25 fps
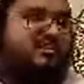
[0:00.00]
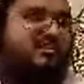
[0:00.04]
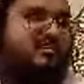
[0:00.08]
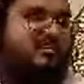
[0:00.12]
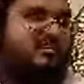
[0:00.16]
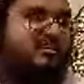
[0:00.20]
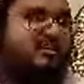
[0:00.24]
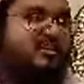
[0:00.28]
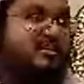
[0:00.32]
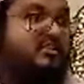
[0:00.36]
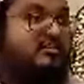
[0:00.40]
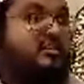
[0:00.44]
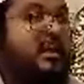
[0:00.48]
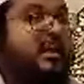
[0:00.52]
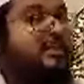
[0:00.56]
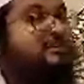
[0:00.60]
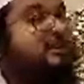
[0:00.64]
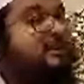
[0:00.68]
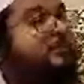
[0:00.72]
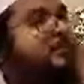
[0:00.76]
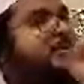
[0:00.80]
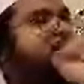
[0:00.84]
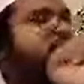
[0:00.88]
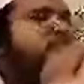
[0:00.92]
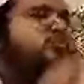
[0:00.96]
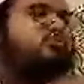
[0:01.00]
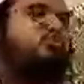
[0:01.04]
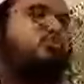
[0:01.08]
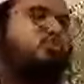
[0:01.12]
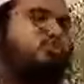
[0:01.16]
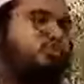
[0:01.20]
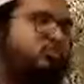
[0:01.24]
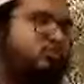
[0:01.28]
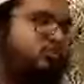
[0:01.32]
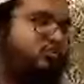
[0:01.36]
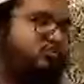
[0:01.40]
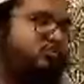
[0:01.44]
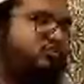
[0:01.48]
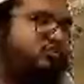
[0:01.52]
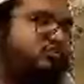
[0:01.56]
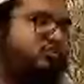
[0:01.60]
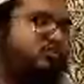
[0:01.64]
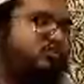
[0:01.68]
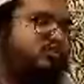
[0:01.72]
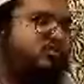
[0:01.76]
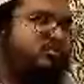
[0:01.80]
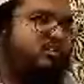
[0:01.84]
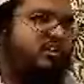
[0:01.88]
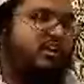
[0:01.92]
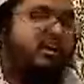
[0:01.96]
সাদা মানি সুন্দর
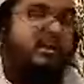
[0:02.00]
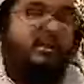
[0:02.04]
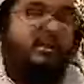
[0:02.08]
এই